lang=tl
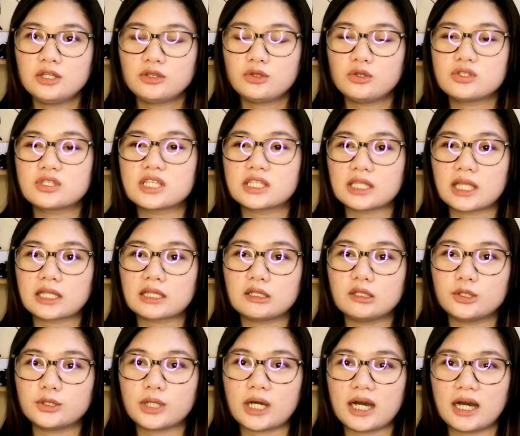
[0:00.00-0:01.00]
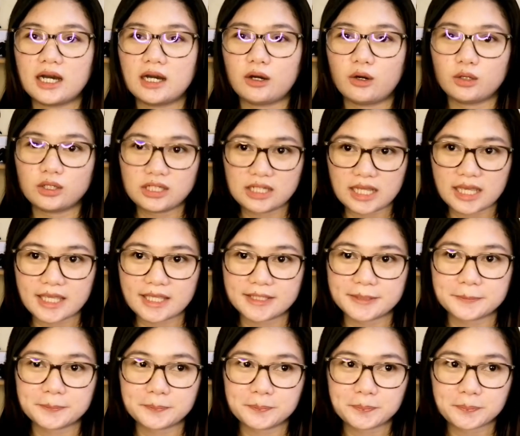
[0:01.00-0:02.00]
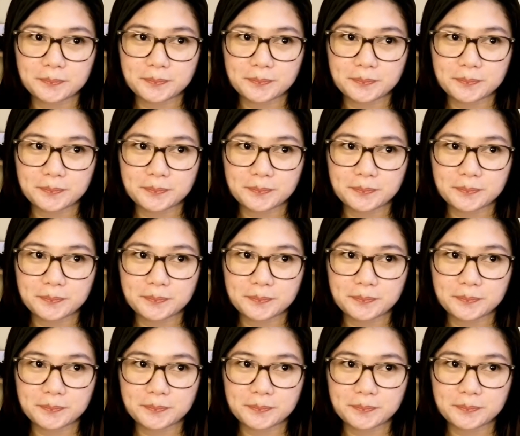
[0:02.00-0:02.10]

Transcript: doon sa tatlong uh, online